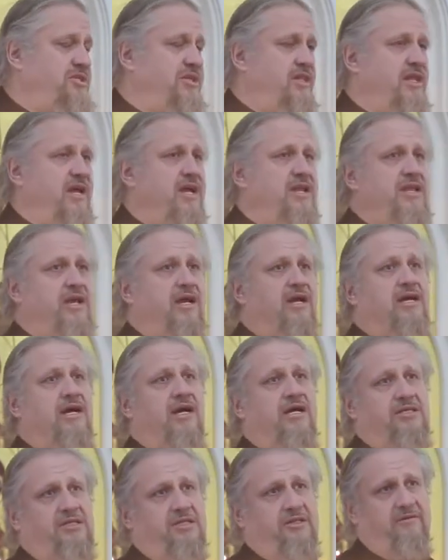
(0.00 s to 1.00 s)
желание
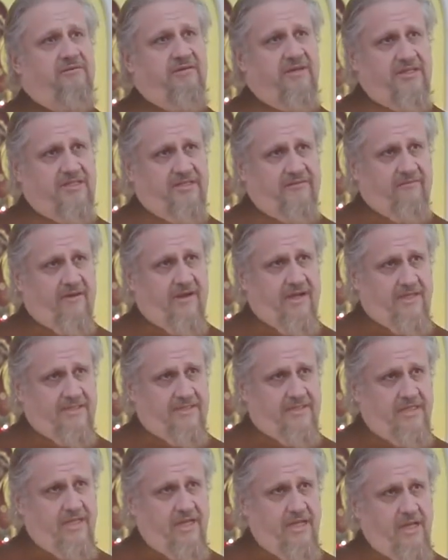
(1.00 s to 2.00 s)
каждого из
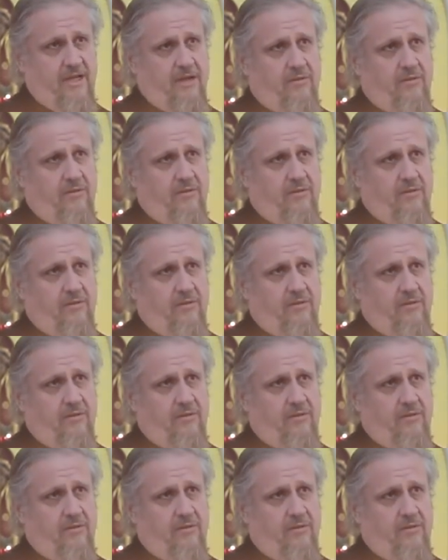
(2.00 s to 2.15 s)
вас